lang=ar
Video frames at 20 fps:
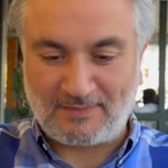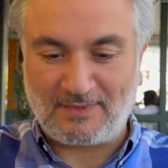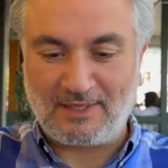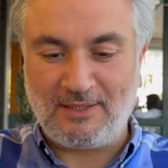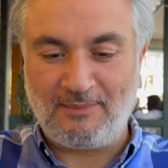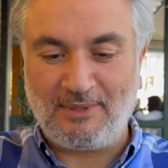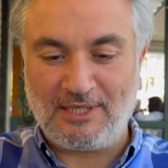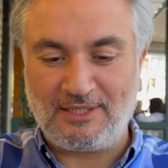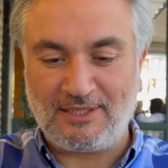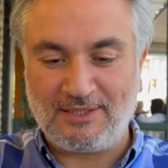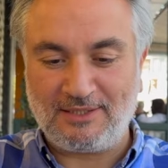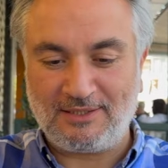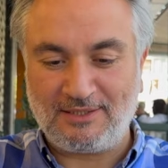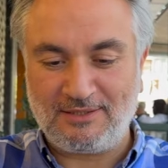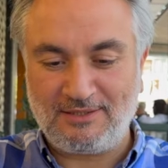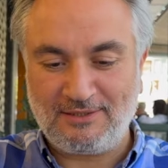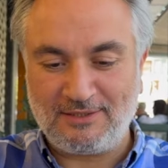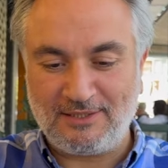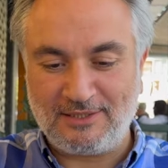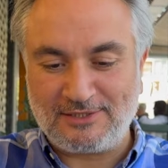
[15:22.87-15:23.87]
البطاطا
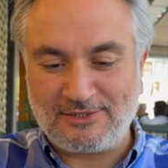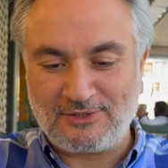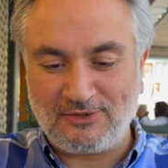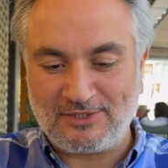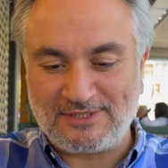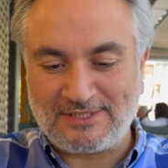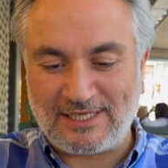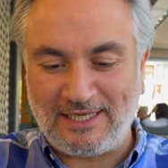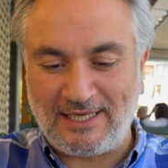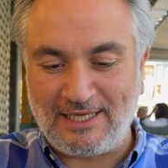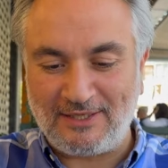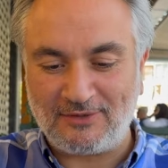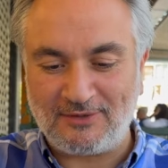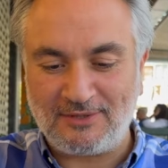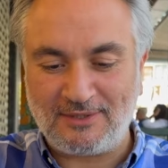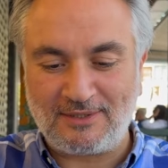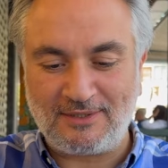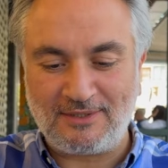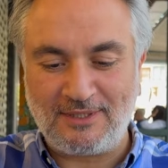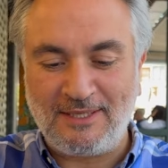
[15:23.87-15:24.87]
الصوص عليهم
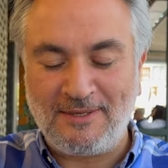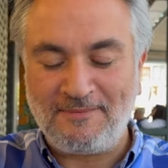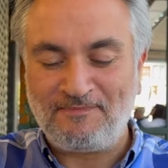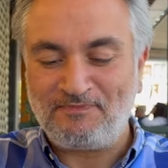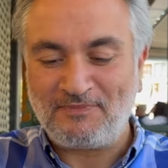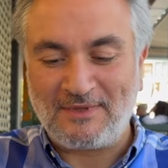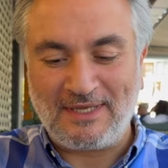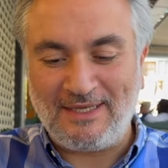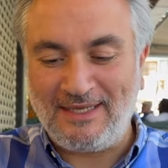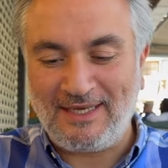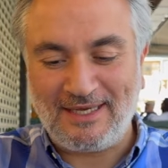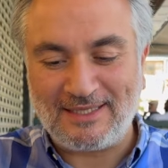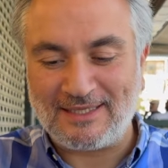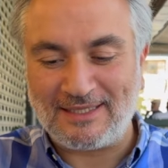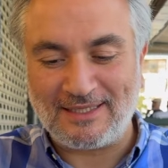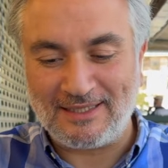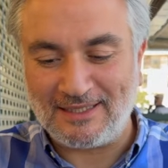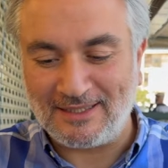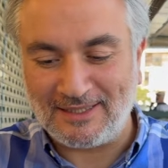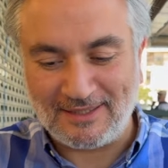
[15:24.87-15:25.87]
ريحه
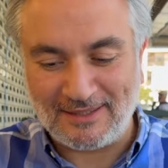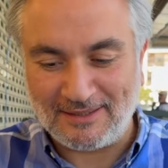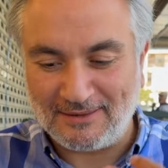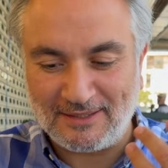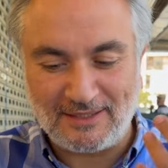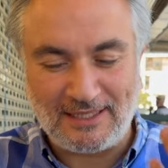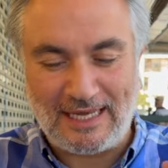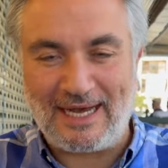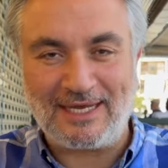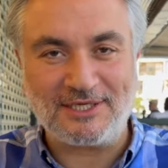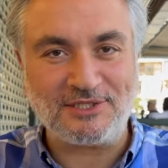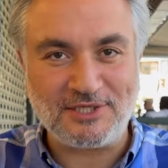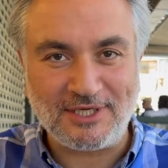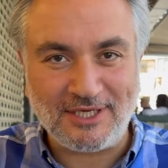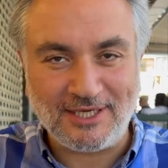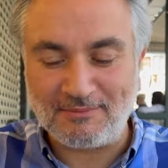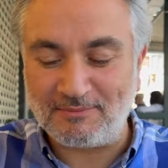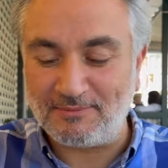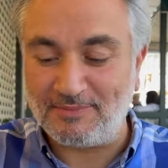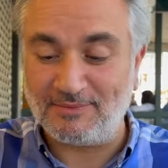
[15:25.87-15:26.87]

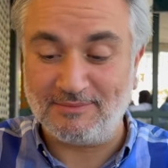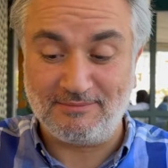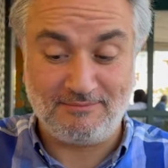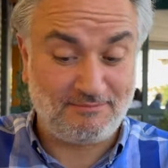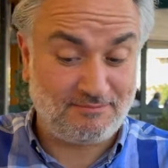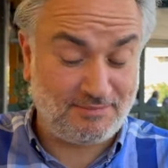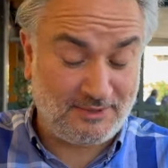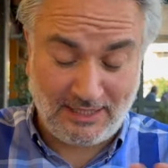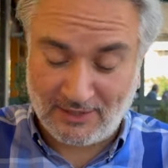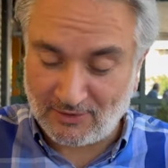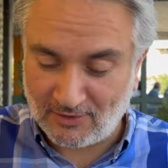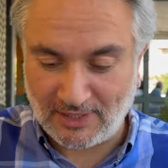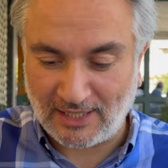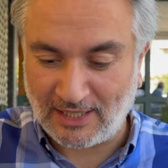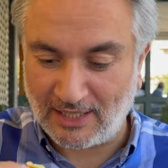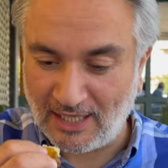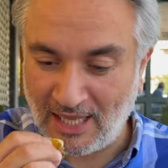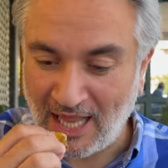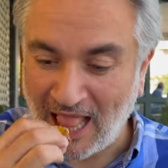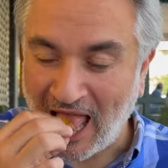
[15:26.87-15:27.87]
الاعشاب تاخذ
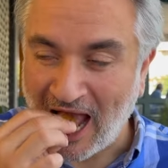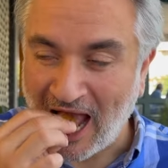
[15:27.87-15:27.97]
عقل